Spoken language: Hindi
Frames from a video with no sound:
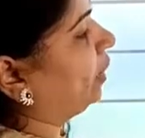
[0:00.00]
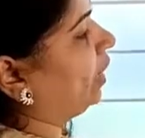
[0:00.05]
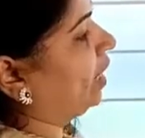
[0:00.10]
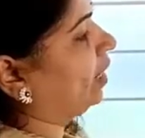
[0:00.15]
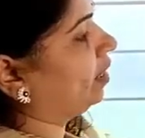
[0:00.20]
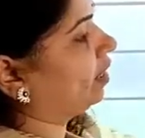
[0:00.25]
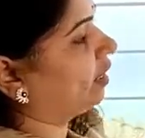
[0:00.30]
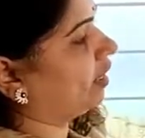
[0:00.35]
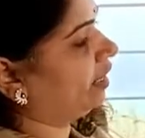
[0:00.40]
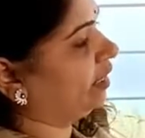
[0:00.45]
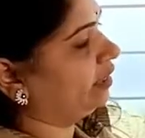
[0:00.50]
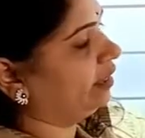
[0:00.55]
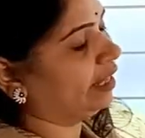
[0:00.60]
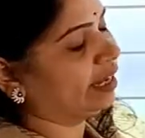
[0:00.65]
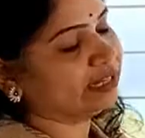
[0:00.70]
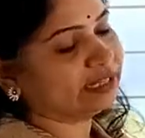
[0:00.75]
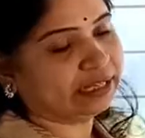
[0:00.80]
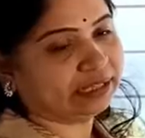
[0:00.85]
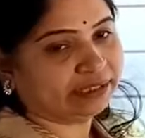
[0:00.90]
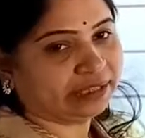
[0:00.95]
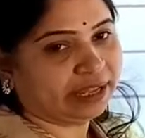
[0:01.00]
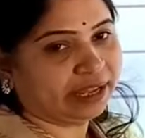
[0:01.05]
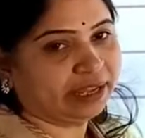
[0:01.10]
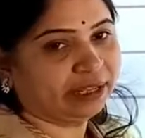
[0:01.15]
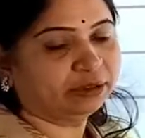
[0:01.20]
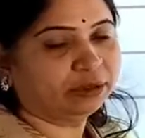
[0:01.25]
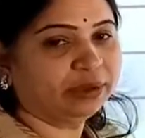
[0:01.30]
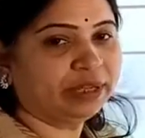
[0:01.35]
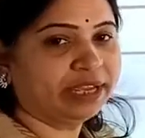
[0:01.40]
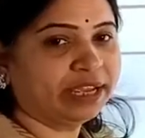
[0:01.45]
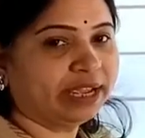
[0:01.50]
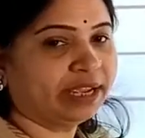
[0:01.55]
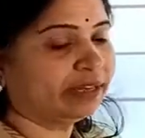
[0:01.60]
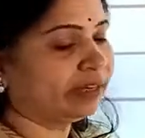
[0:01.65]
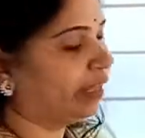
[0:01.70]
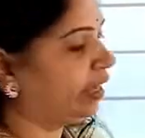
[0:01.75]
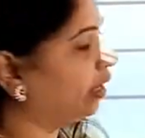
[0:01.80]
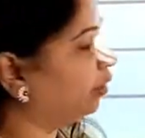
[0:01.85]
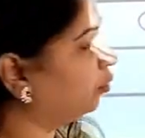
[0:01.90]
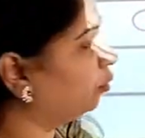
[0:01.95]
मिलाकर लिख दिया जाता है तो ये
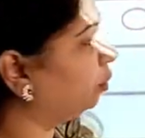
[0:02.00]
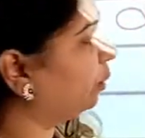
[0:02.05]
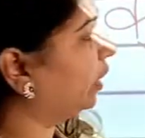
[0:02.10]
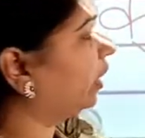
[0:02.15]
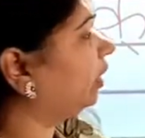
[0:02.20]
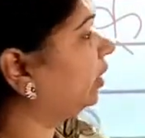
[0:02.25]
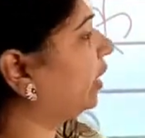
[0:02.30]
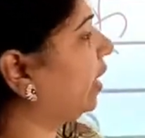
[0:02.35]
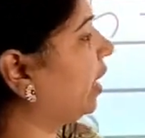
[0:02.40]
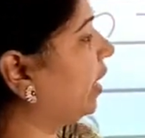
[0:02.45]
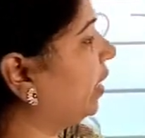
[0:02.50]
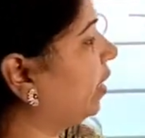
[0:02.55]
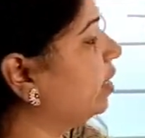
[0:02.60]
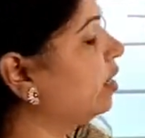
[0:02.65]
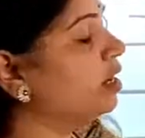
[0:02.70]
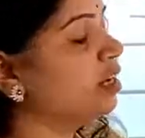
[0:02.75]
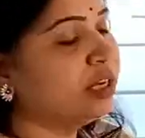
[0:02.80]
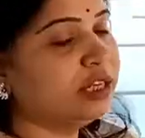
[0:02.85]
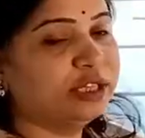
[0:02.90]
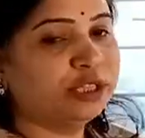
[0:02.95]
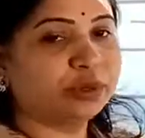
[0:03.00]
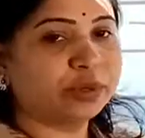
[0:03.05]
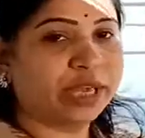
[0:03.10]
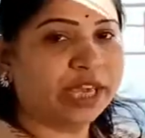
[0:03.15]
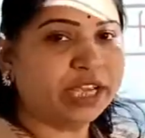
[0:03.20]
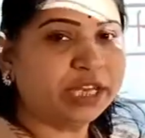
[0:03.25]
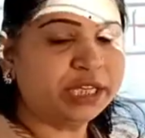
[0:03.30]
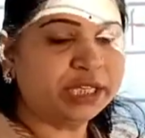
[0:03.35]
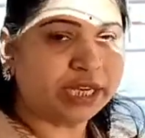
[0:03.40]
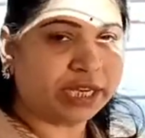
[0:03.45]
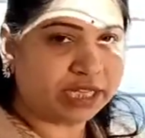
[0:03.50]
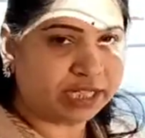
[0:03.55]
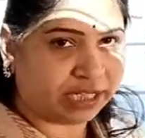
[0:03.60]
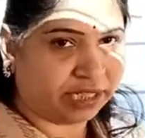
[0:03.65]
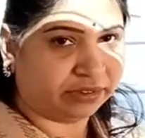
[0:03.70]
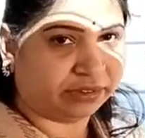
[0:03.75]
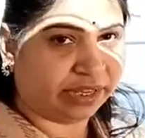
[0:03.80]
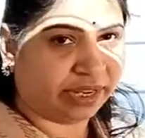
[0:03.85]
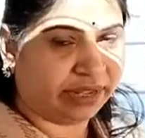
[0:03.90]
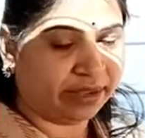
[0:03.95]
एक नया रूप ले लेता है जो कि
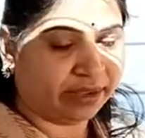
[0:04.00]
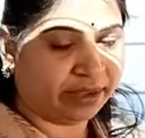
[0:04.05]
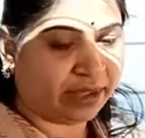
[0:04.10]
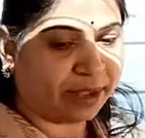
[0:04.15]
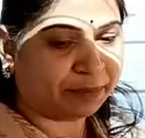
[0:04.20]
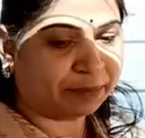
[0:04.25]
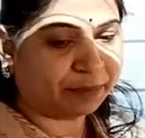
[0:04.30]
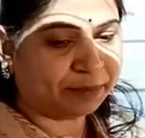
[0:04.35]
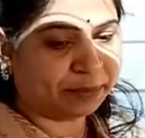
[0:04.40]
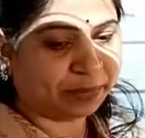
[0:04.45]
क्षत्रिय का